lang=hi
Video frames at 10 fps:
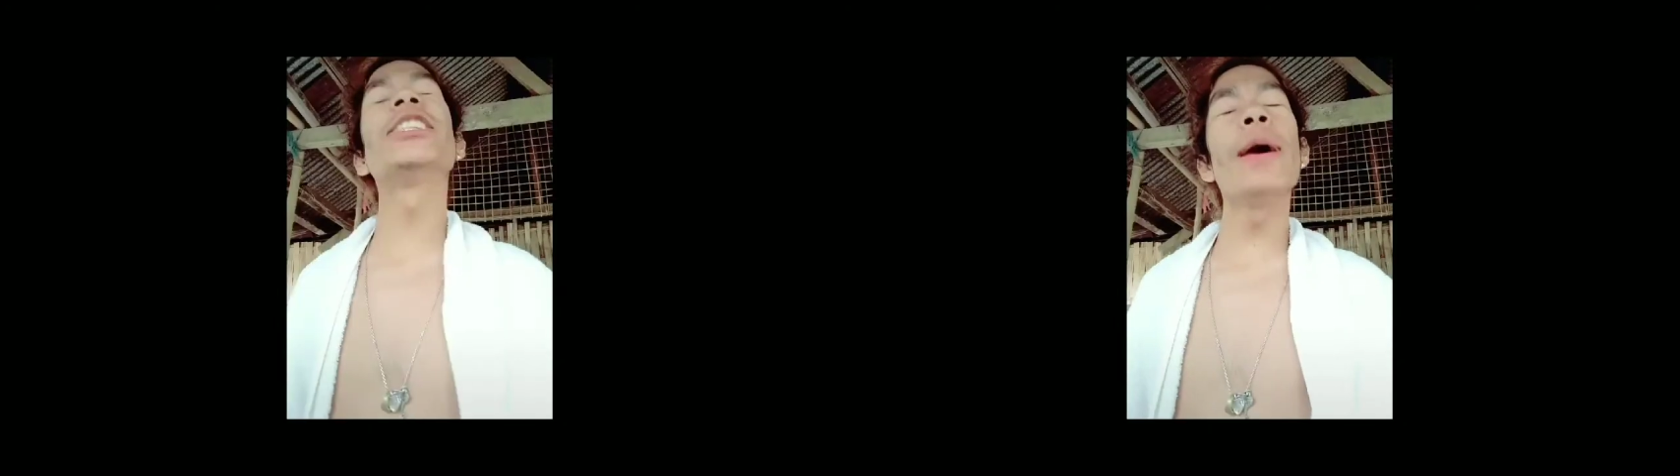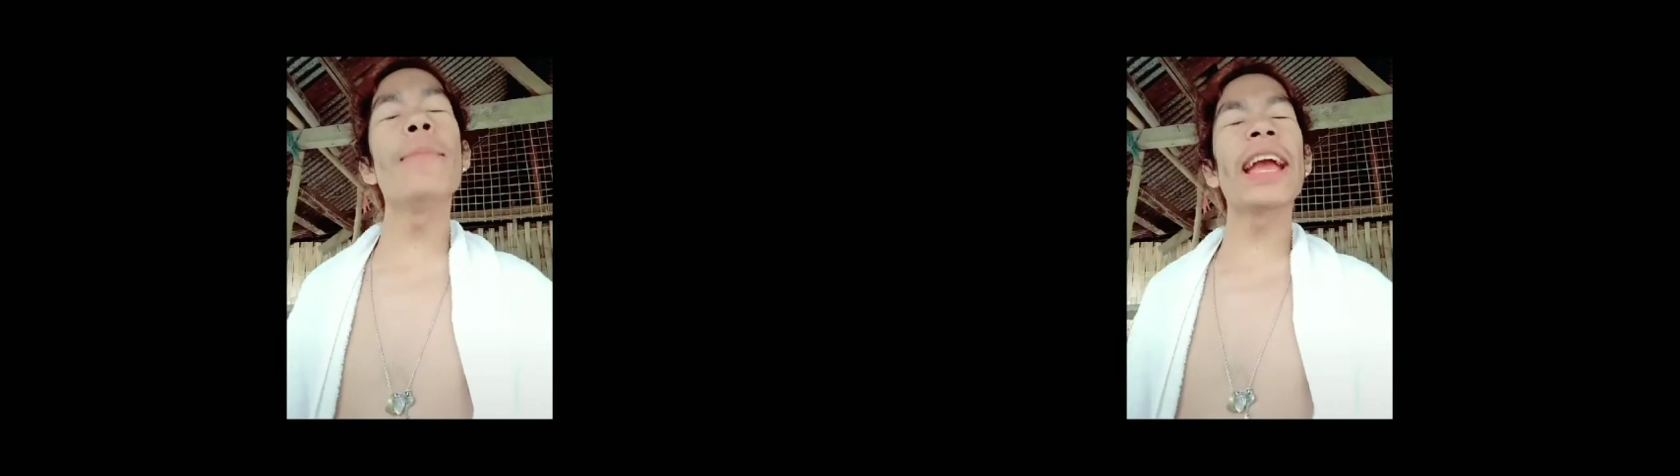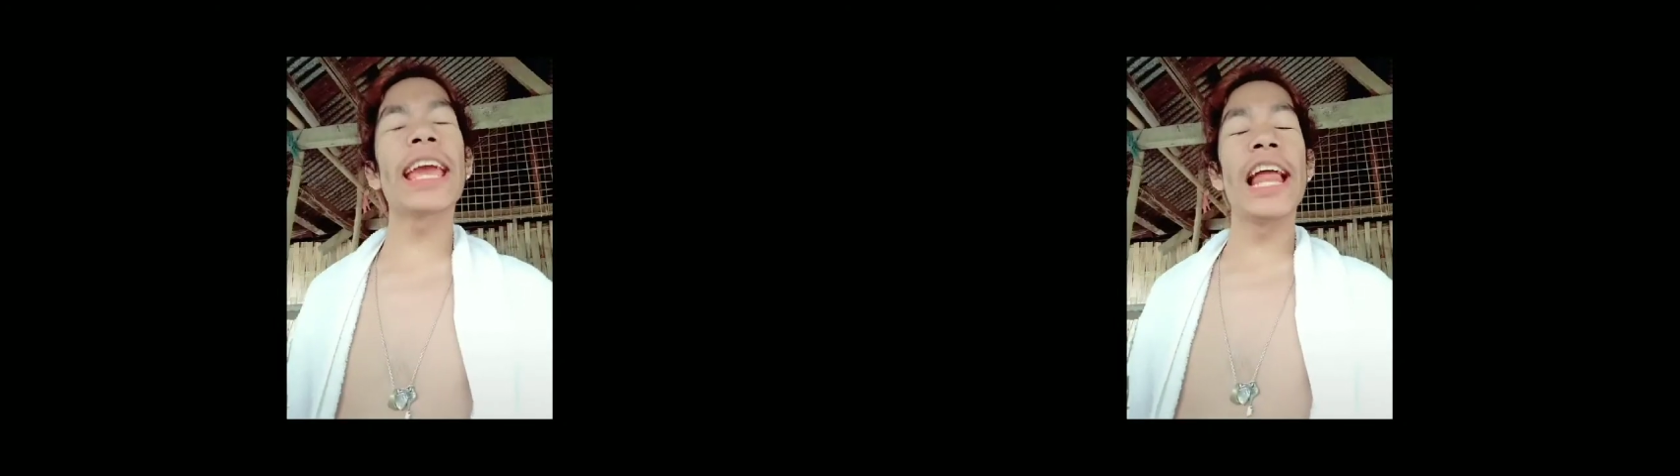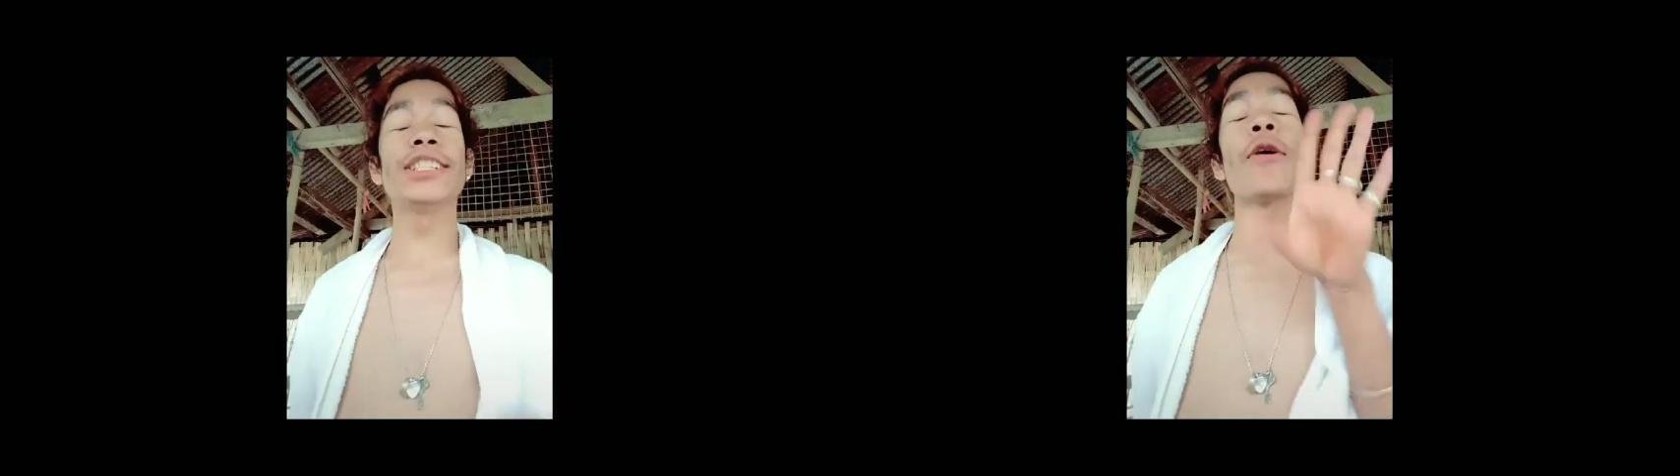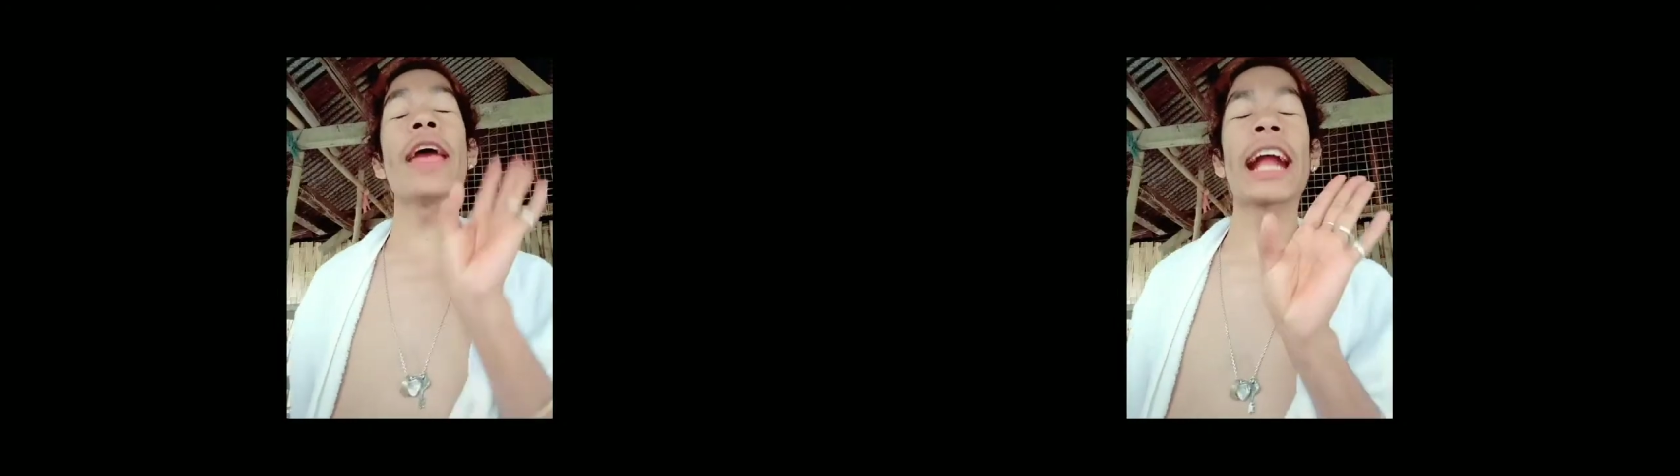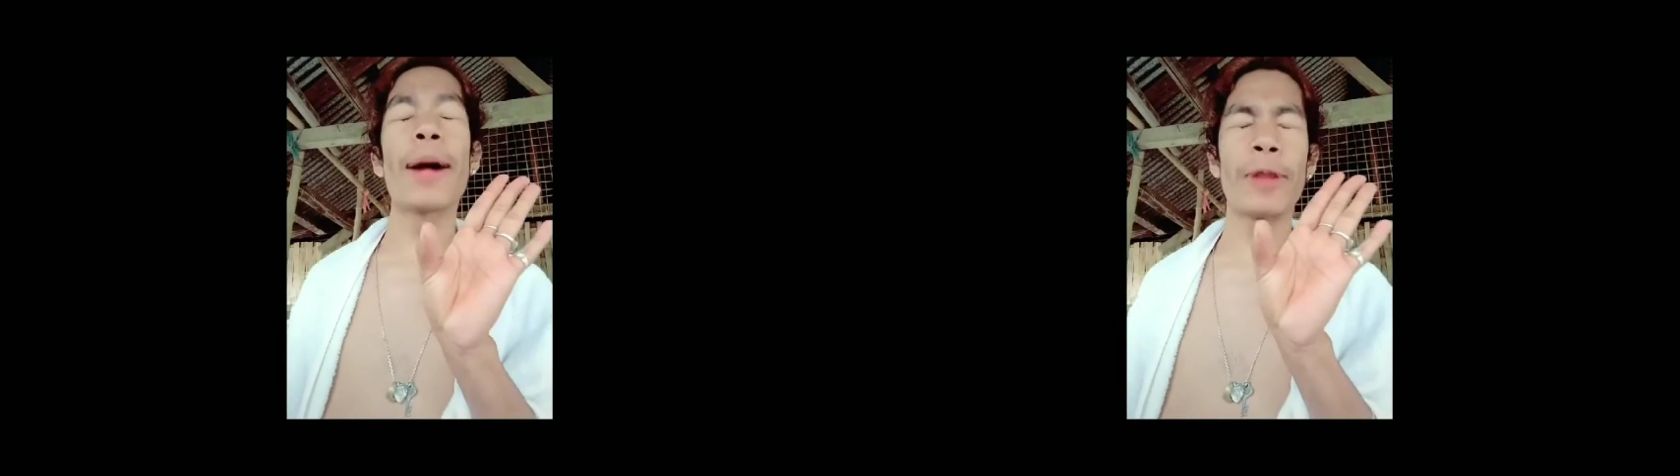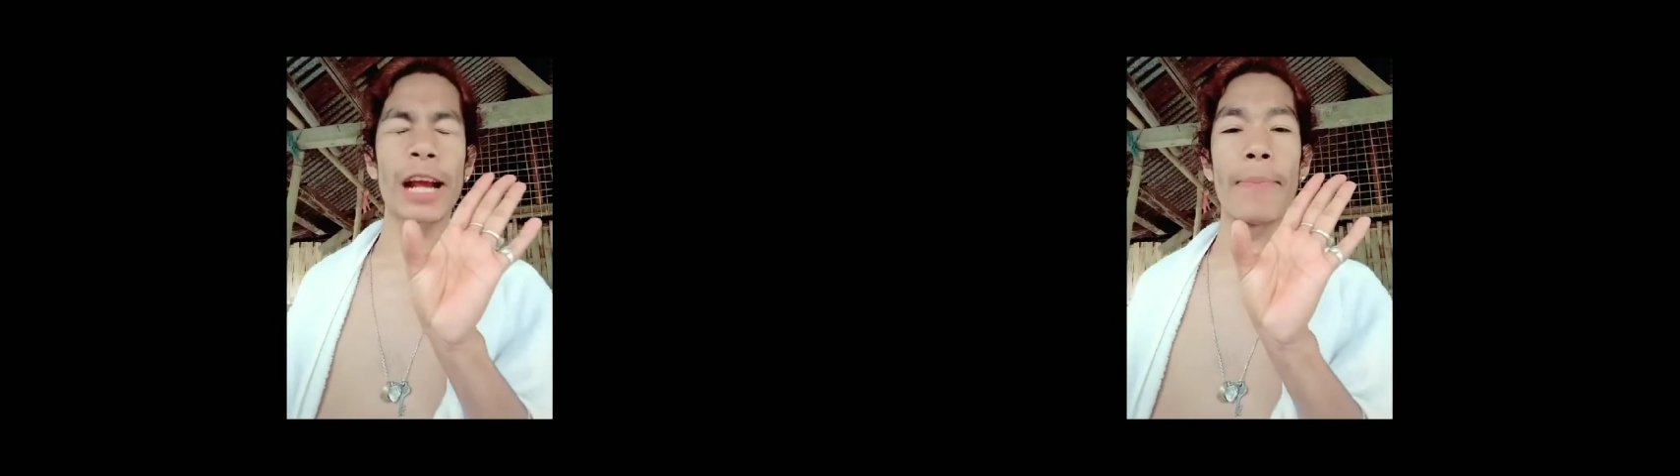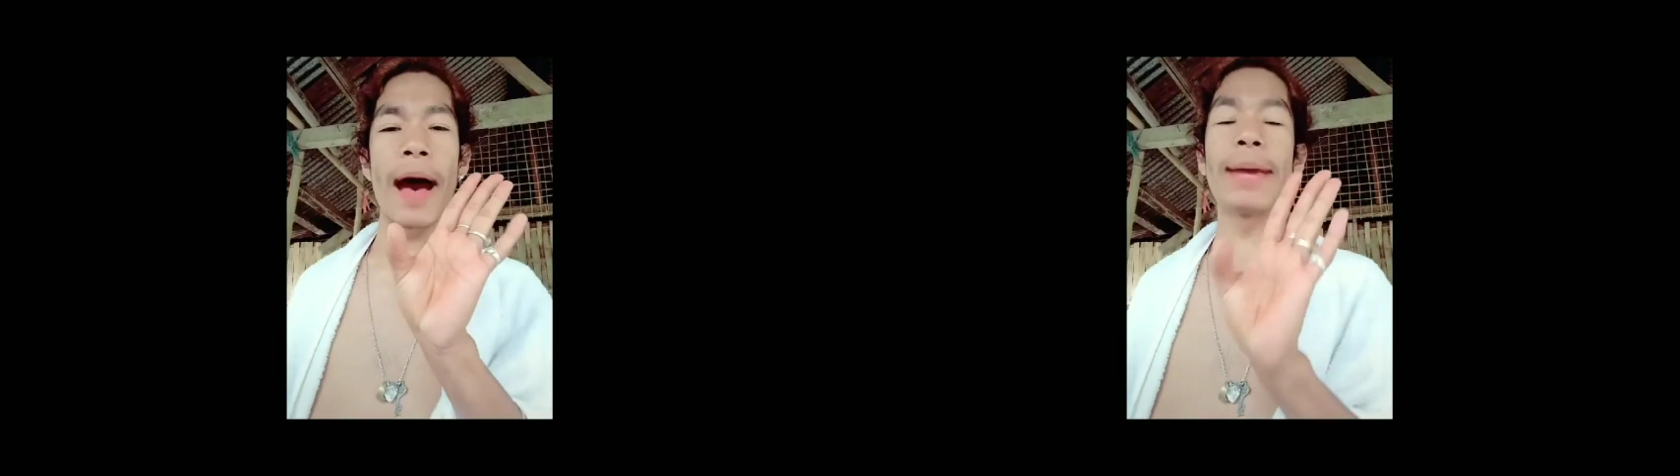इसमें मैं कहना चाहता हूँ एक हफ्ते
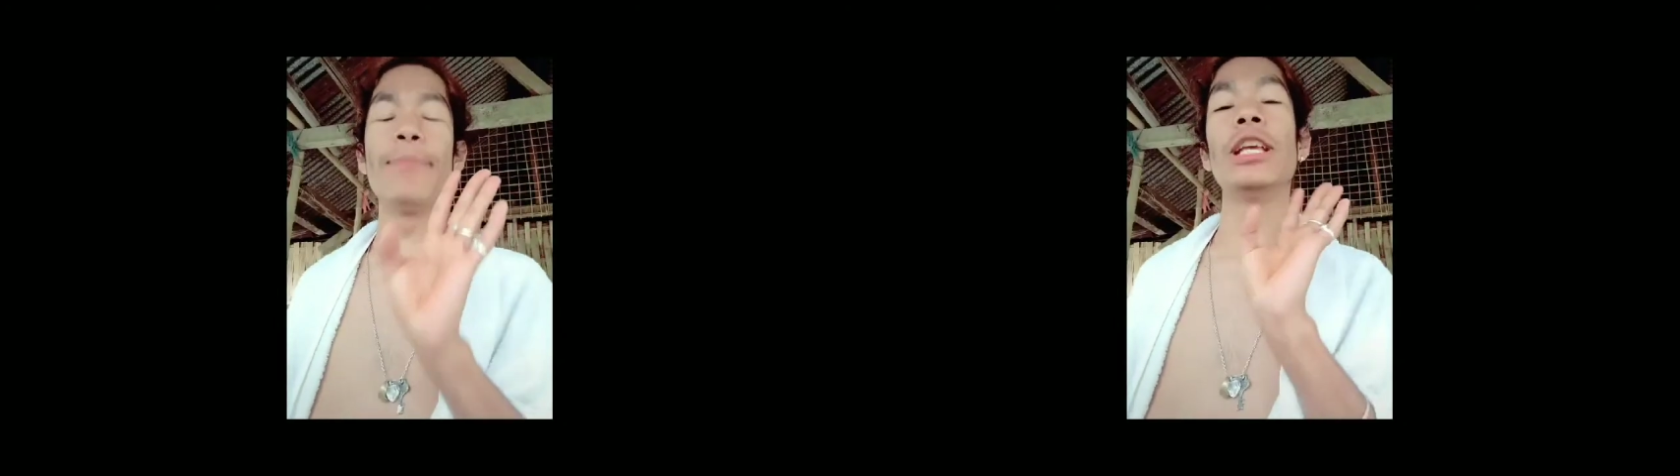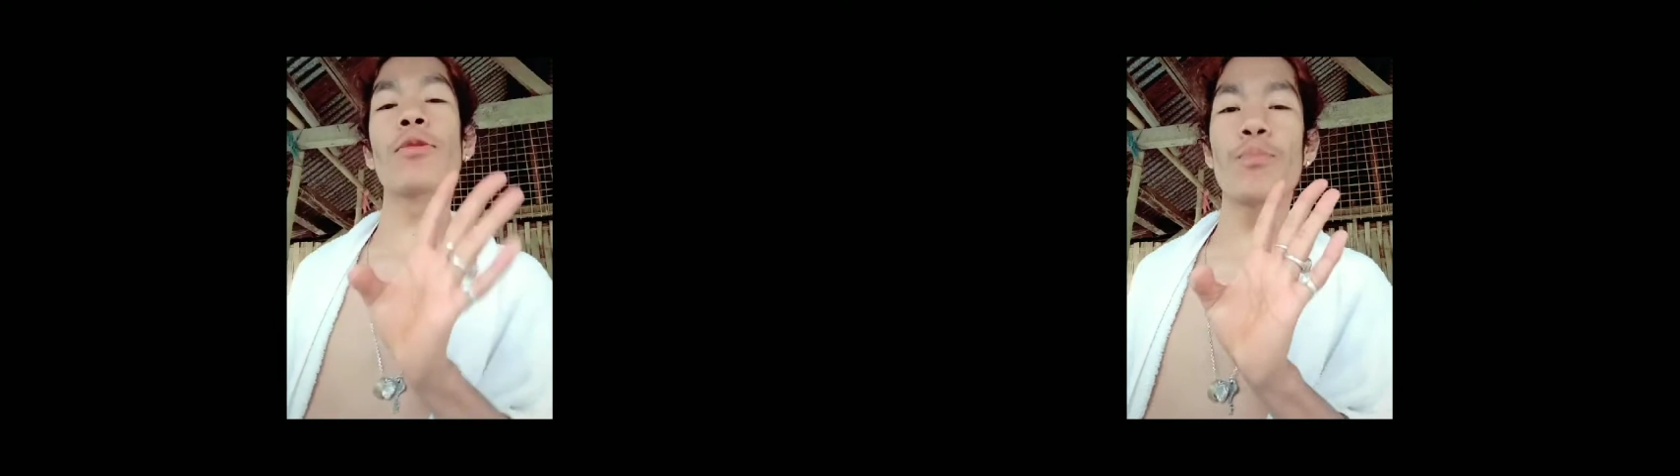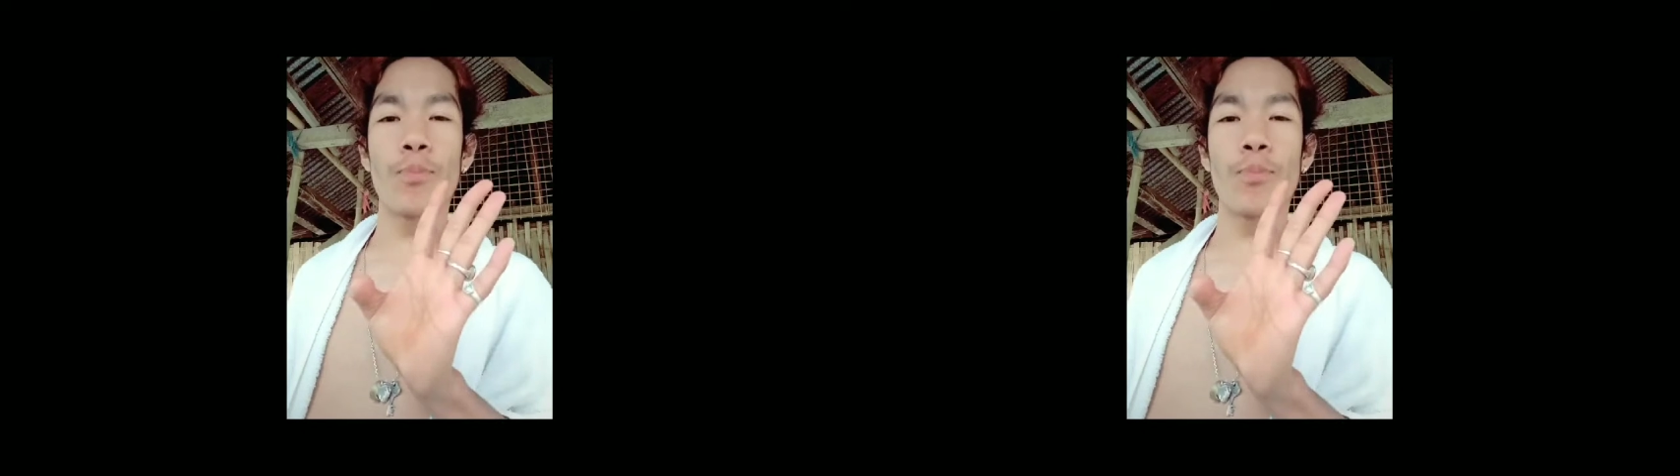का बात है मुझे